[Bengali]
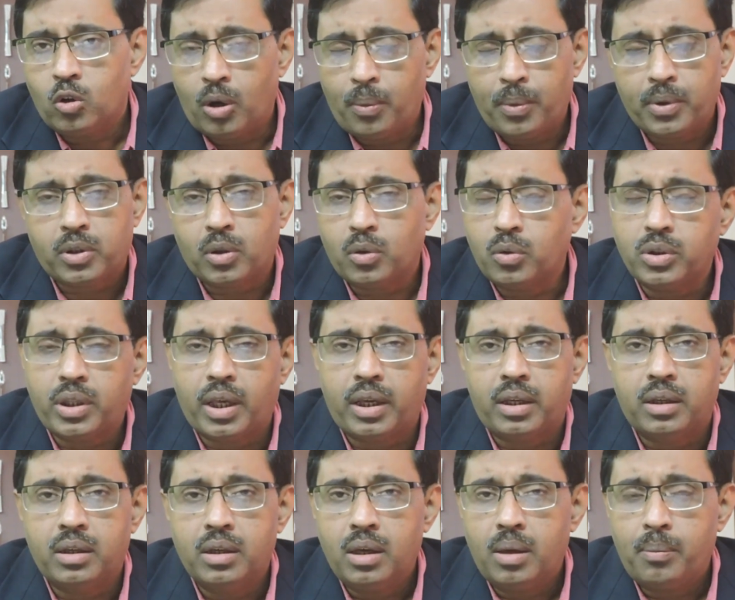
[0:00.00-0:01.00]
হোমিওপ্যাথি
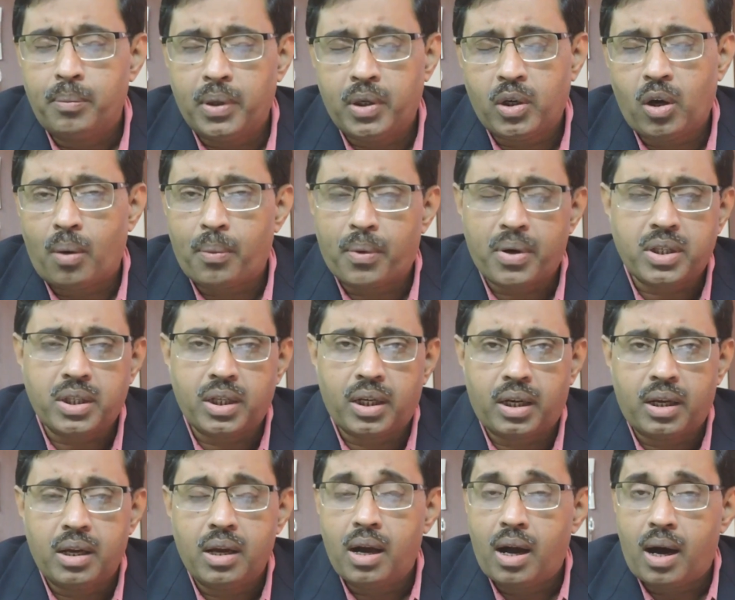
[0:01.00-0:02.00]
হুদেই বিনা
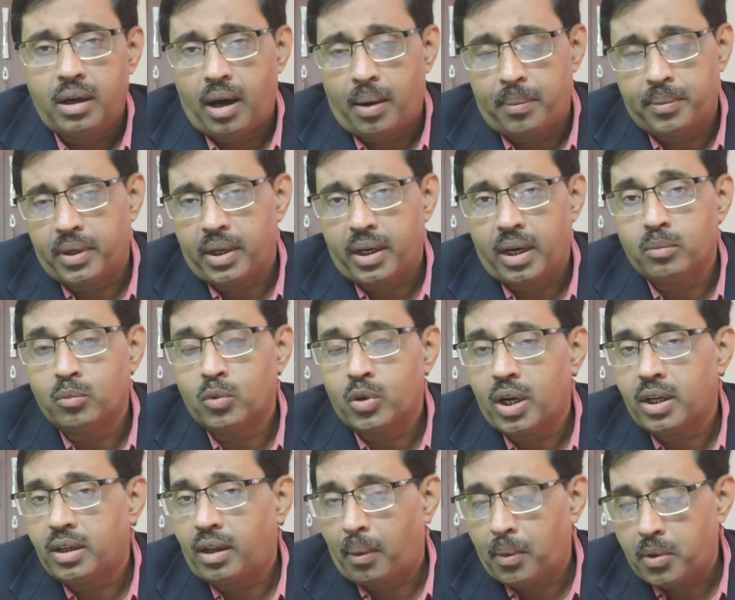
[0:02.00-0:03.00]
অপারেশানে আপনার এই
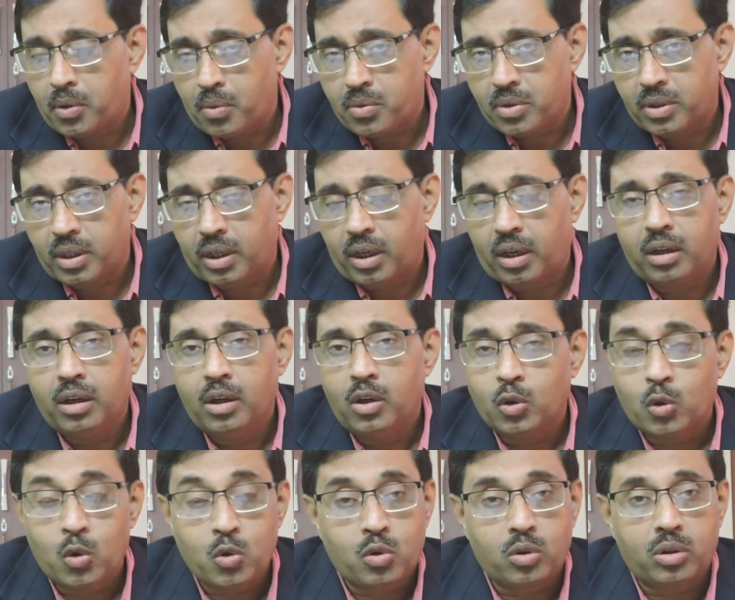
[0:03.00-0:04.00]
মুখে নার্ভ সমস্যা থেকে
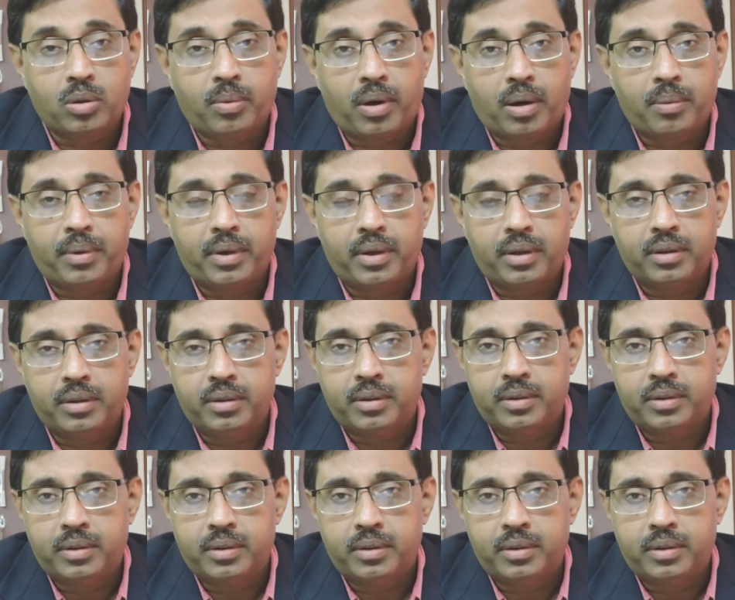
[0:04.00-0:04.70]
সুস্থ হতে পারবেন